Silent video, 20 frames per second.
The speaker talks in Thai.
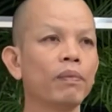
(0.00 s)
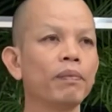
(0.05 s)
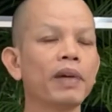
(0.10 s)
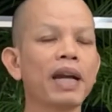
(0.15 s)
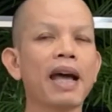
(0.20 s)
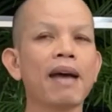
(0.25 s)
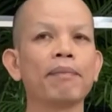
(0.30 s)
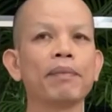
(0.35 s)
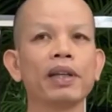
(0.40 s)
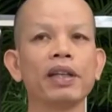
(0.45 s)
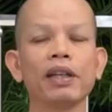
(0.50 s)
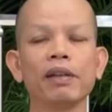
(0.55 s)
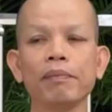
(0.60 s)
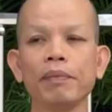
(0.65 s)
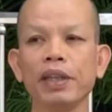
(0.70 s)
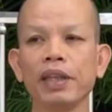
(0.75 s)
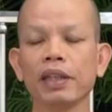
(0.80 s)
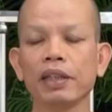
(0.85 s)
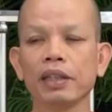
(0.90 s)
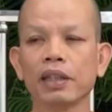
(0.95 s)
อารมณ์กามก็
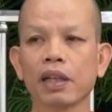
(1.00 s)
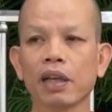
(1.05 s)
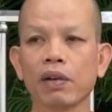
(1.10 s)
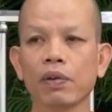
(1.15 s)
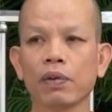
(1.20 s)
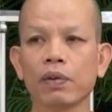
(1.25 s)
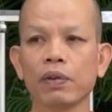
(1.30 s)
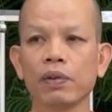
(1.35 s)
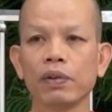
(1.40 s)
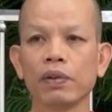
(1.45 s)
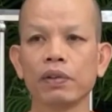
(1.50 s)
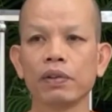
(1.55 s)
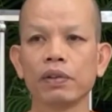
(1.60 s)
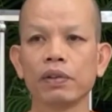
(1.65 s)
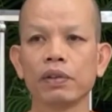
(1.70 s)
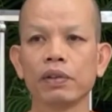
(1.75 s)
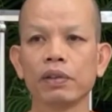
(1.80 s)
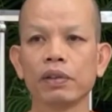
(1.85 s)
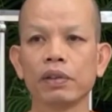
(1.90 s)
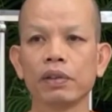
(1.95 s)
ยังมีคือเก่า
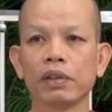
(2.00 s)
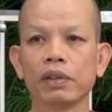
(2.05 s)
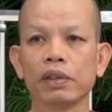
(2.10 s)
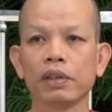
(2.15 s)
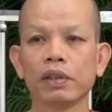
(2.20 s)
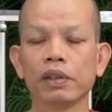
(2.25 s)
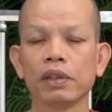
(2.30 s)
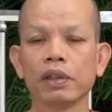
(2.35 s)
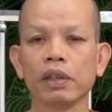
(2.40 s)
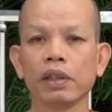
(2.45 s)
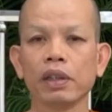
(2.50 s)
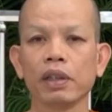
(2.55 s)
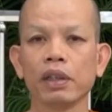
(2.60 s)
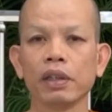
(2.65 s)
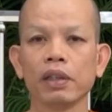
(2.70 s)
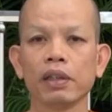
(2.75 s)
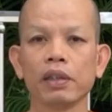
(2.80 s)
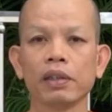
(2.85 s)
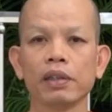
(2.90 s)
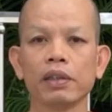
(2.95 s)
นี่
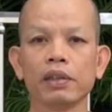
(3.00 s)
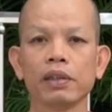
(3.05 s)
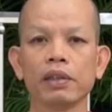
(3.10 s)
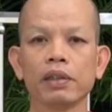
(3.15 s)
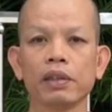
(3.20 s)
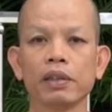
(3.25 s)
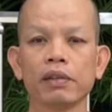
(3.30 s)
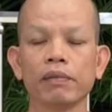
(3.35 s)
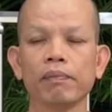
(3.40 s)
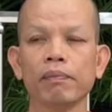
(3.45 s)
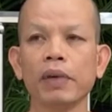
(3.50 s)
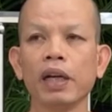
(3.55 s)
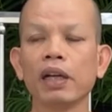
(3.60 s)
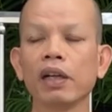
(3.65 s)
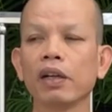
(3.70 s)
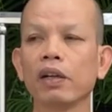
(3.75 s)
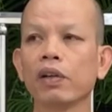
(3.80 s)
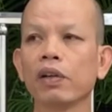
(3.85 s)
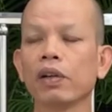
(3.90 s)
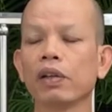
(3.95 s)

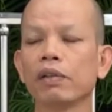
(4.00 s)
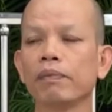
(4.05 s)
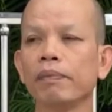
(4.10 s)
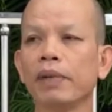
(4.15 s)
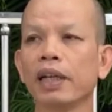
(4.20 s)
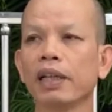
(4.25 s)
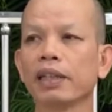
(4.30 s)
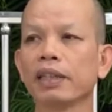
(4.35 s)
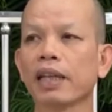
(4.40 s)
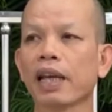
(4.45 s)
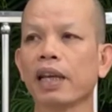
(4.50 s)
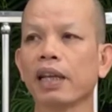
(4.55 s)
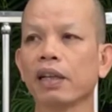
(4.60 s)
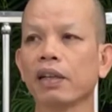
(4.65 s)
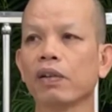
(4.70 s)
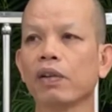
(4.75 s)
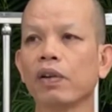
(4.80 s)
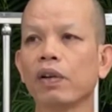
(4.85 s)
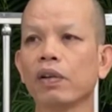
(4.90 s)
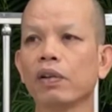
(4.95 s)
เบิ้งโลดเบิ้งใจ
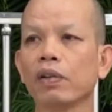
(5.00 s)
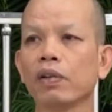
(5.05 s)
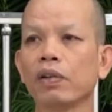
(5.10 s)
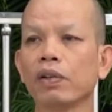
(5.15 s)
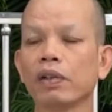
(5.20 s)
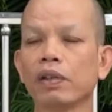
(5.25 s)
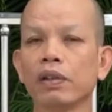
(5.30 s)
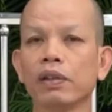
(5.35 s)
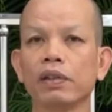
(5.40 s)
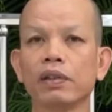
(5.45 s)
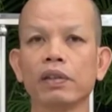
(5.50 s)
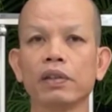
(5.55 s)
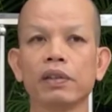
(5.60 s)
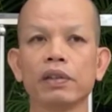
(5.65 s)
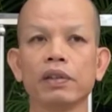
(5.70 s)
จาของโลด